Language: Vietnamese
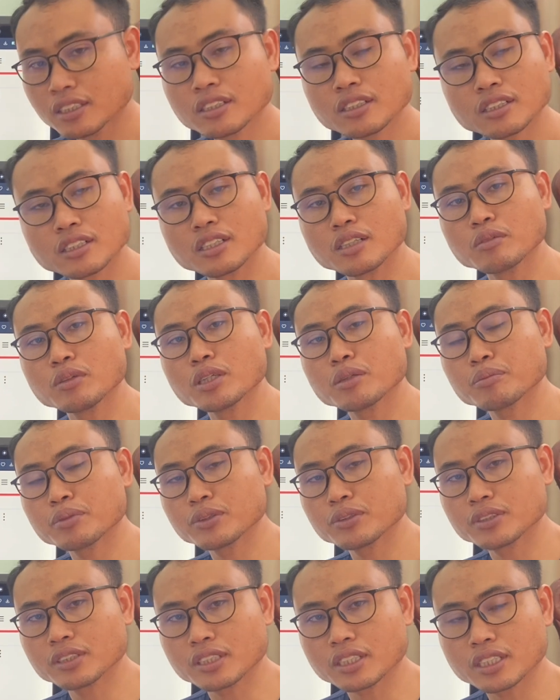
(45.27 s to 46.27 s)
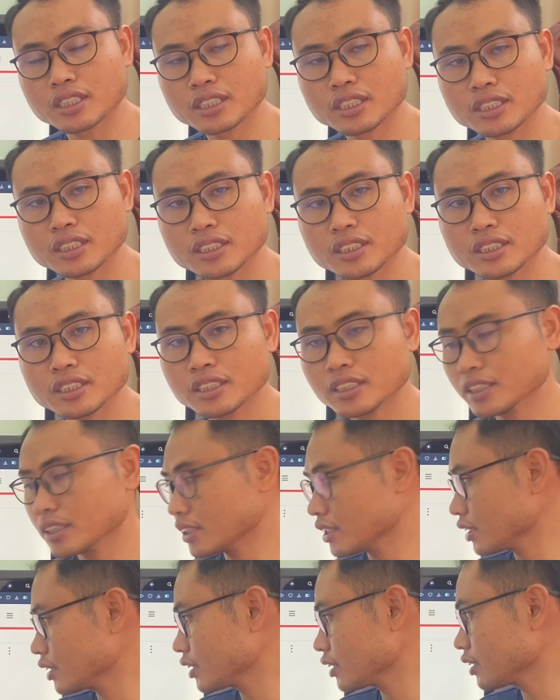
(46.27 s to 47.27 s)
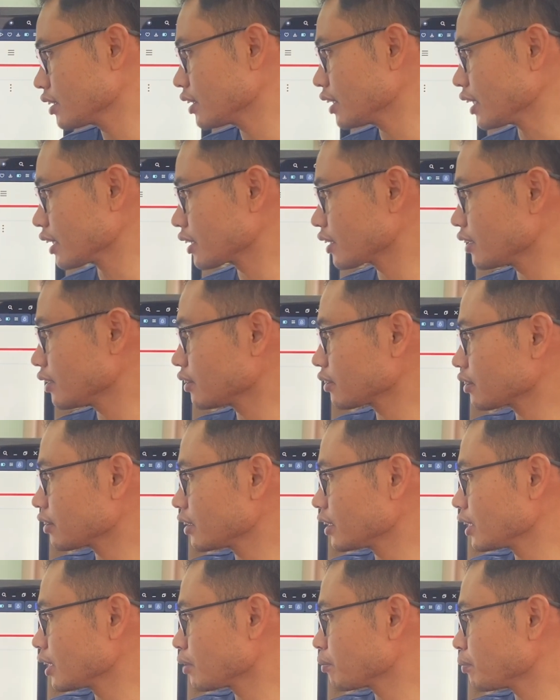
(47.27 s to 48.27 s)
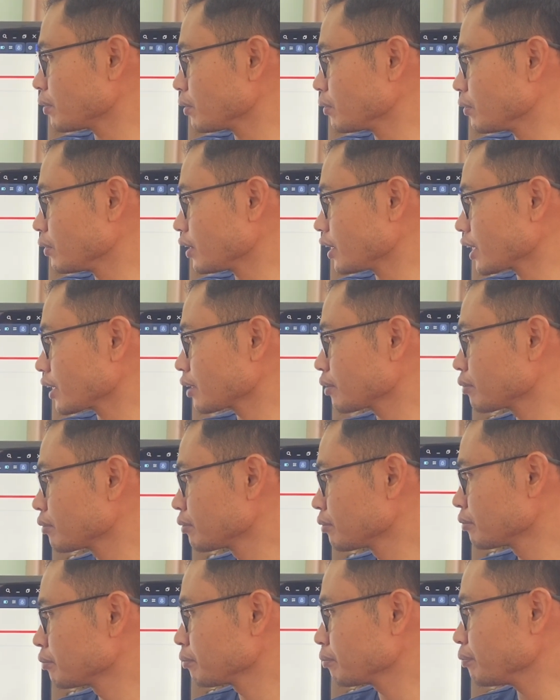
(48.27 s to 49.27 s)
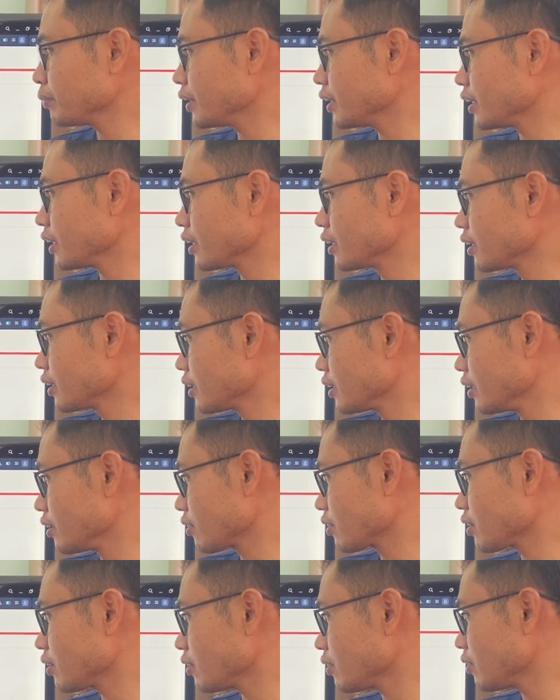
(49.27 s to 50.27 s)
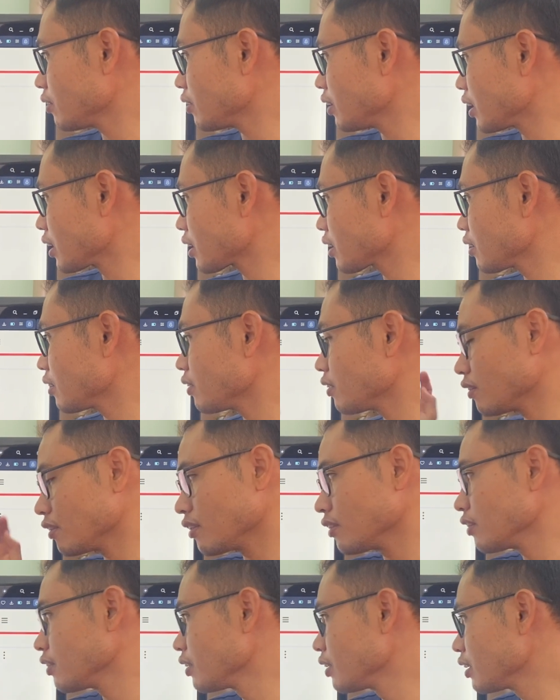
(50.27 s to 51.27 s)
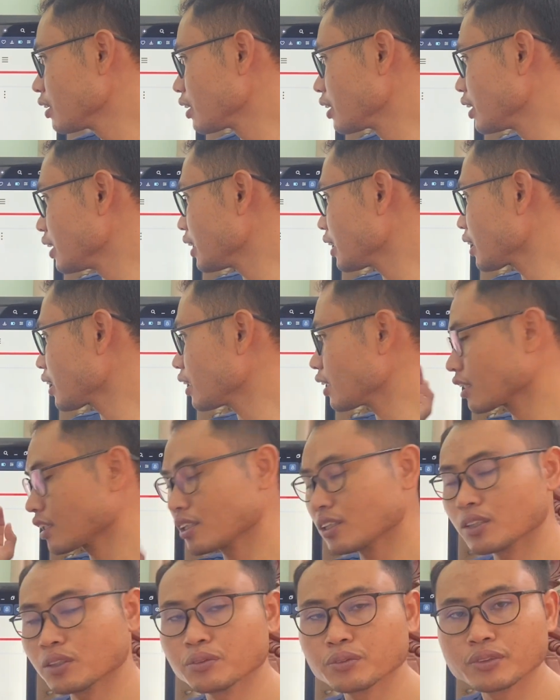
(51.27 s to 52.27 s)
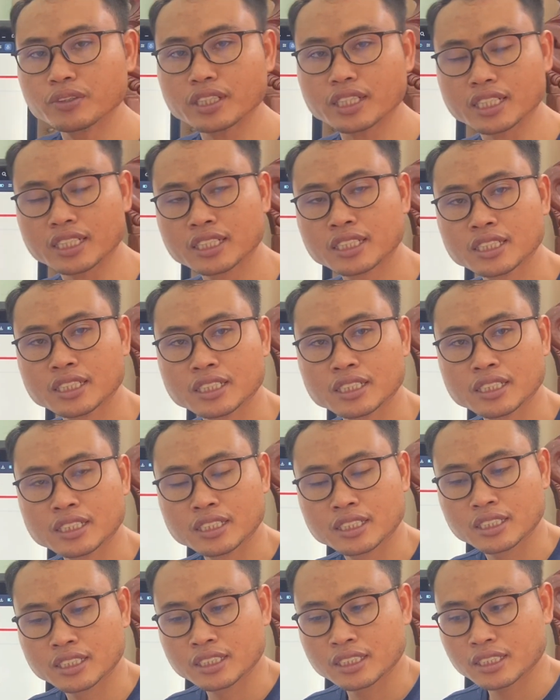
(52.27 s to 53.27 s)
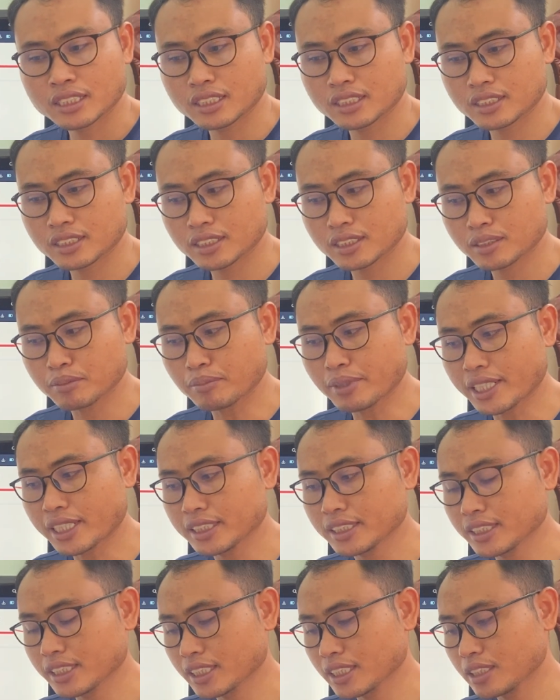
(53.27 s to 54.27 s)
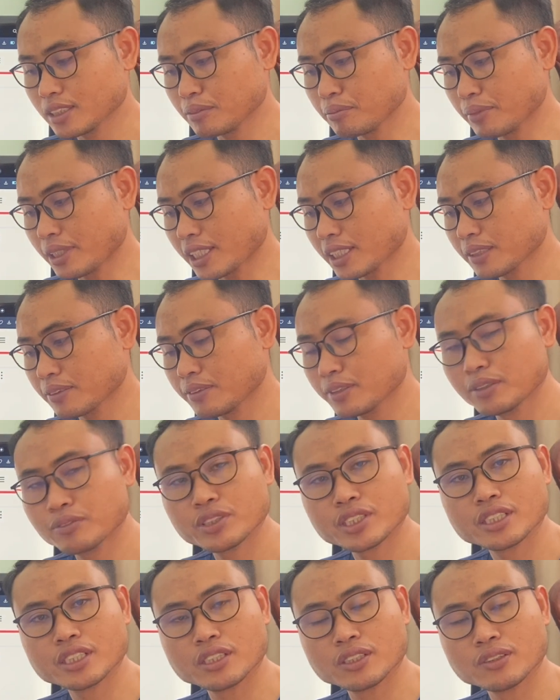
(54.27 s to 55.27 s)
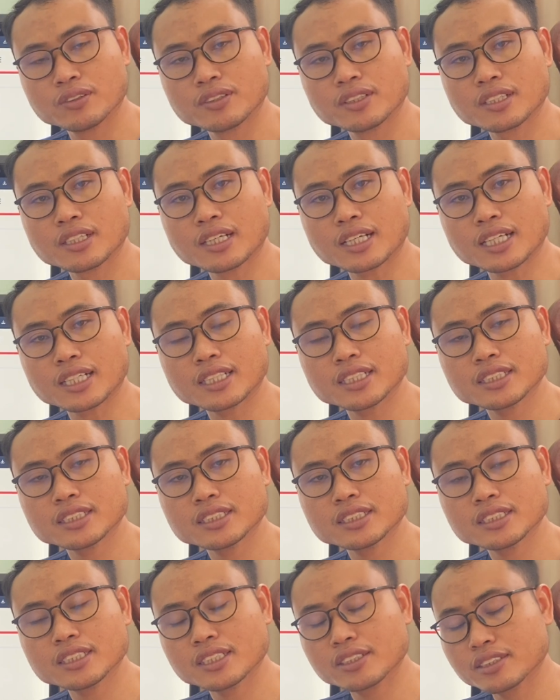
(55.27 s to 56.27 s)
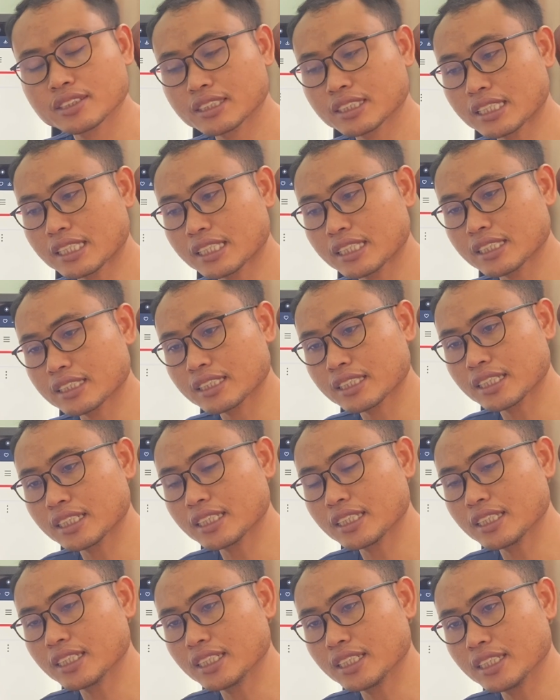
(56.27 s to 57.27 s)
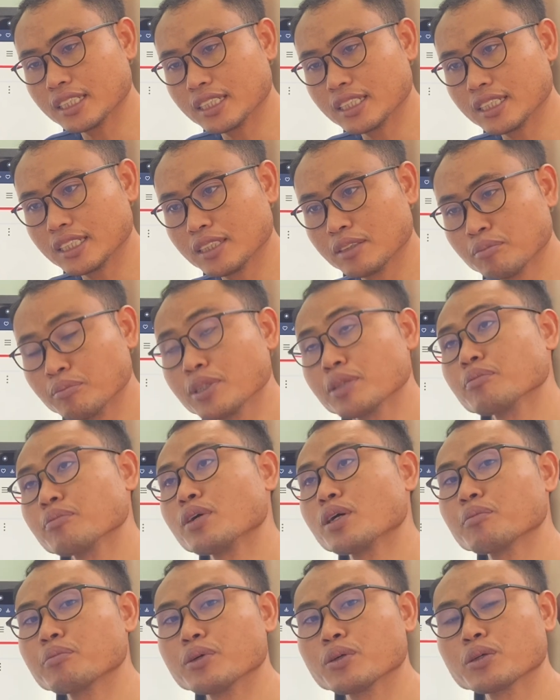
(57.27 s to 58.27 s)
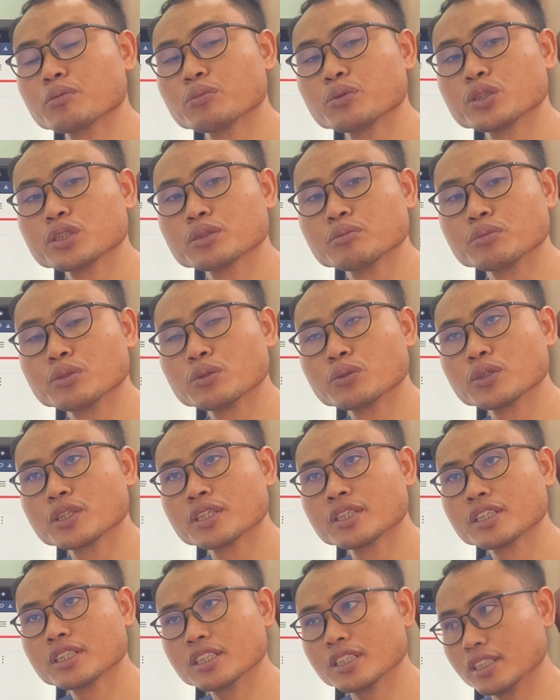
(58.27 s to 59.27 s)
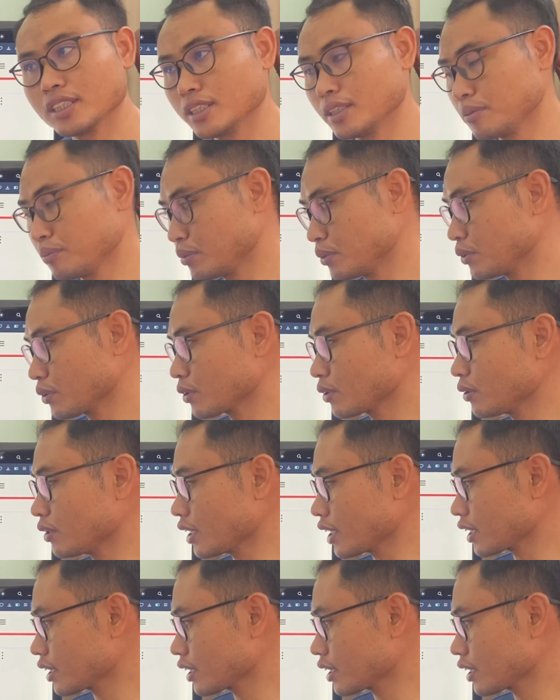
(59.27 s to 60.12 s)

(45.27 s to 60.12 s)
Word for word: đòi bóng bà ôn tầng ngọt này cứ tẹo tàu từ nâng bà vọt bịa nụ cô ổng cô nâng ổng cô vọt bạn chỉ khi nhóm bạn thưa video này láng cứ đời xa tại miền bóng bóng mùi dùm nôn vụ quạt